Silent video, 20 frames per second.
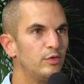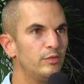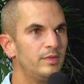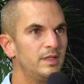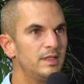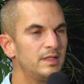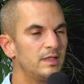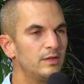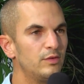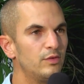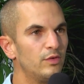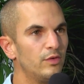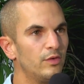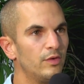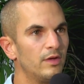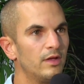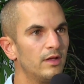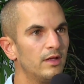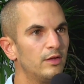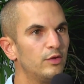hobbies, c'est
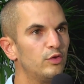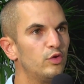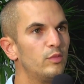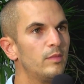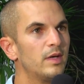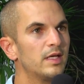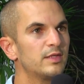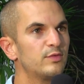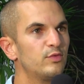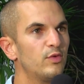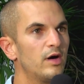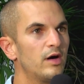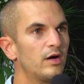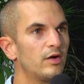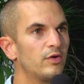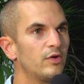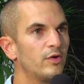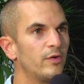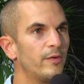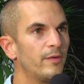de, de
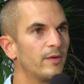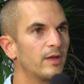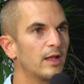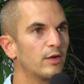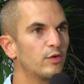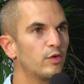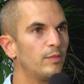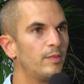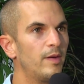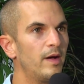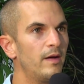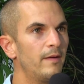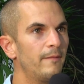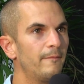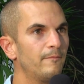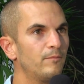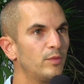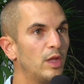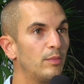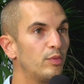m'asseoir euh, quelque part, mhm.